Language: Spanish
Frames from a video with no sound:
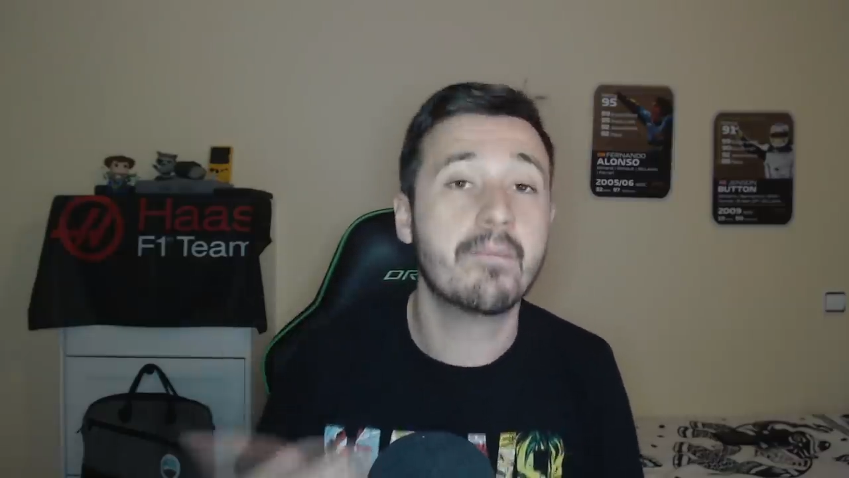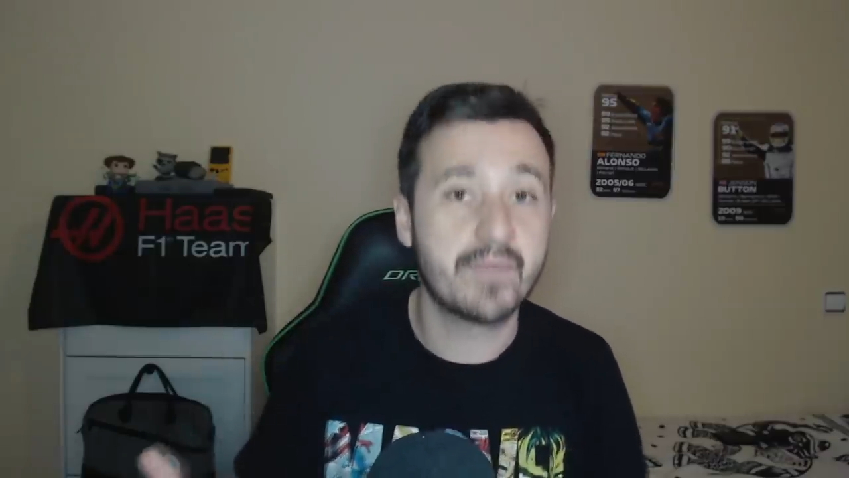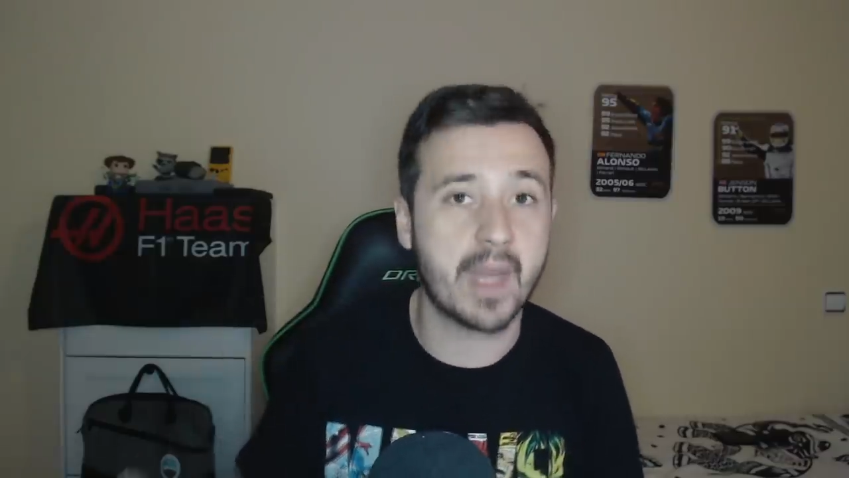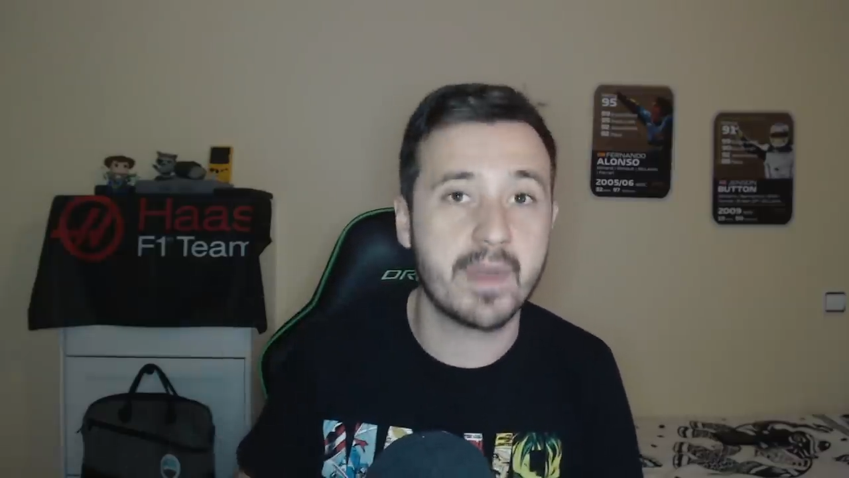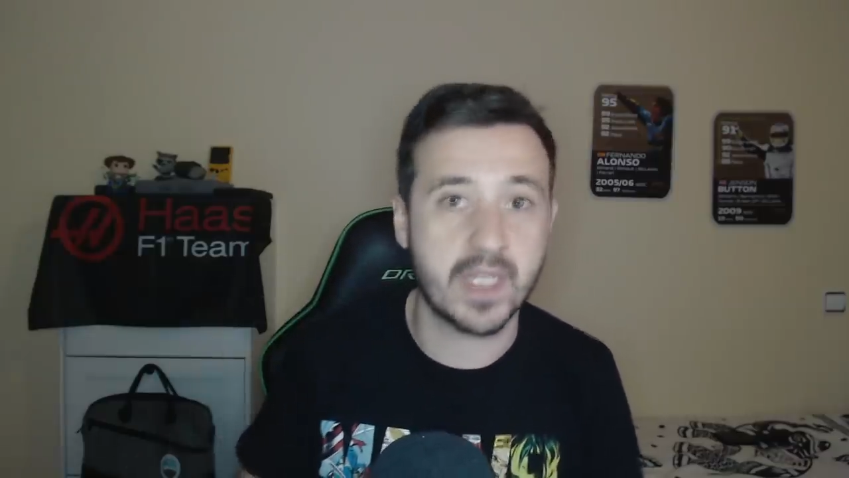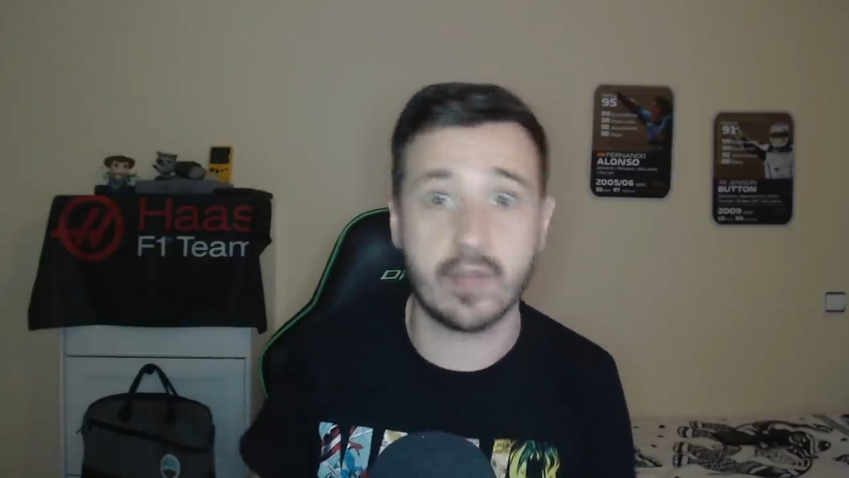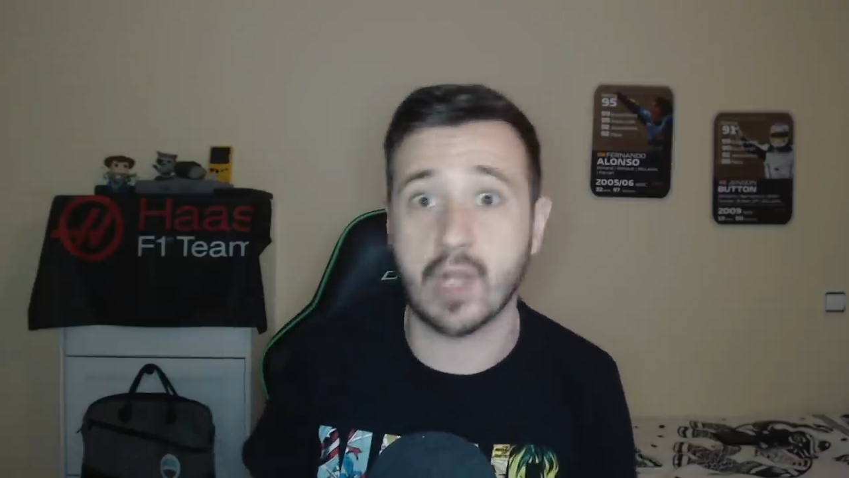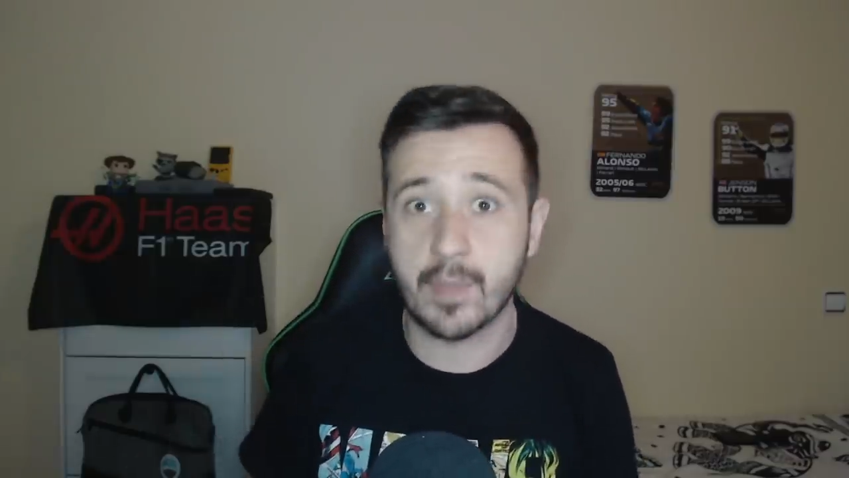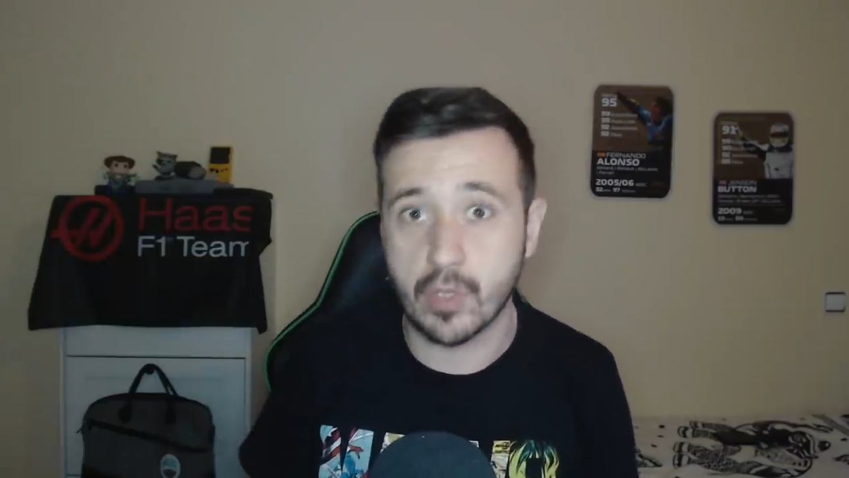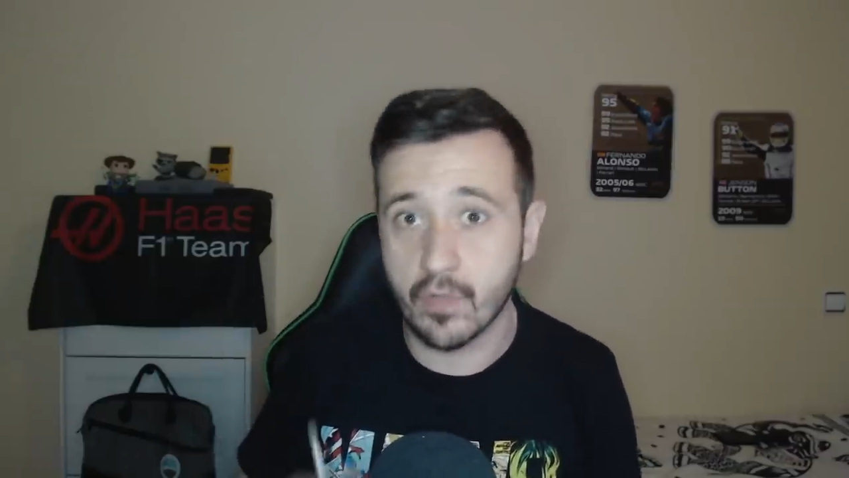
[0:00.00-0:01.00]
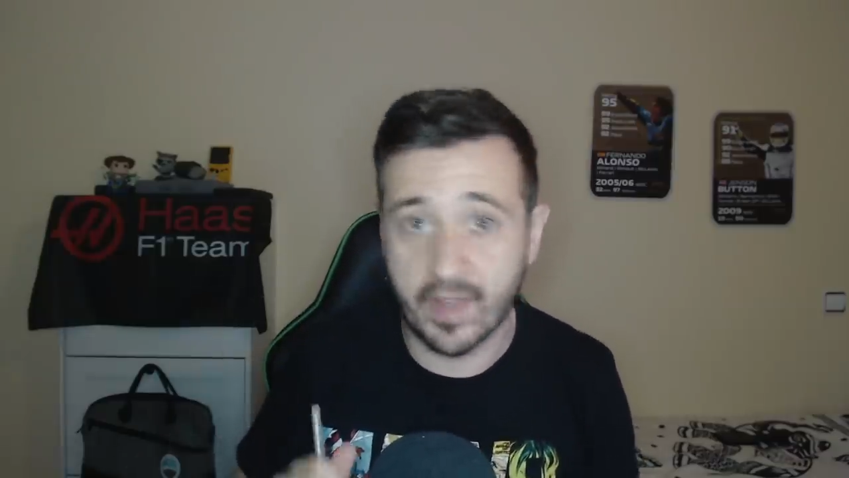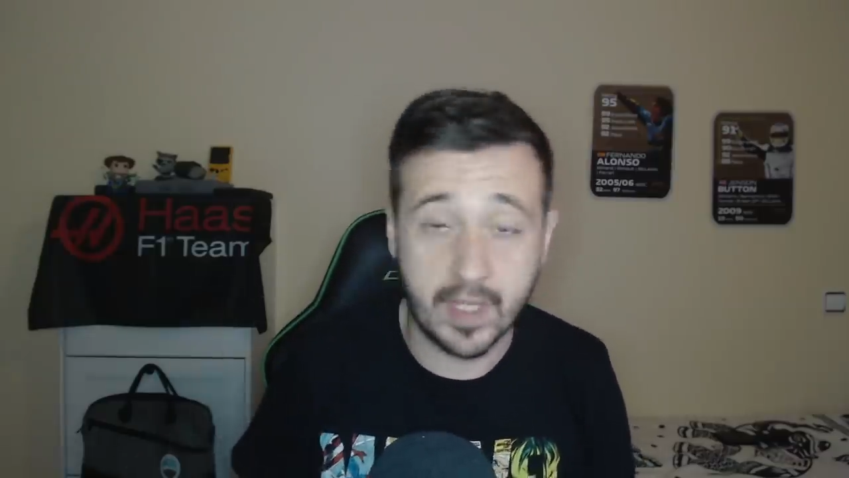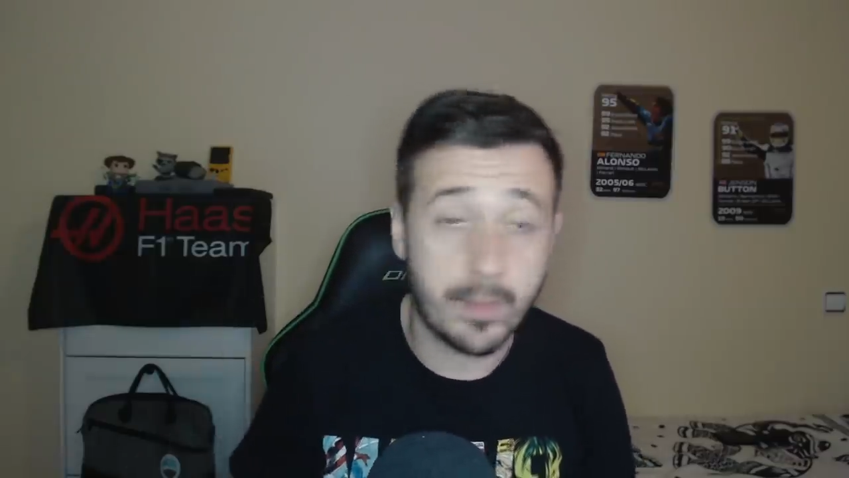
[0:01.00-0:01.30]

también sería un capítulo fácil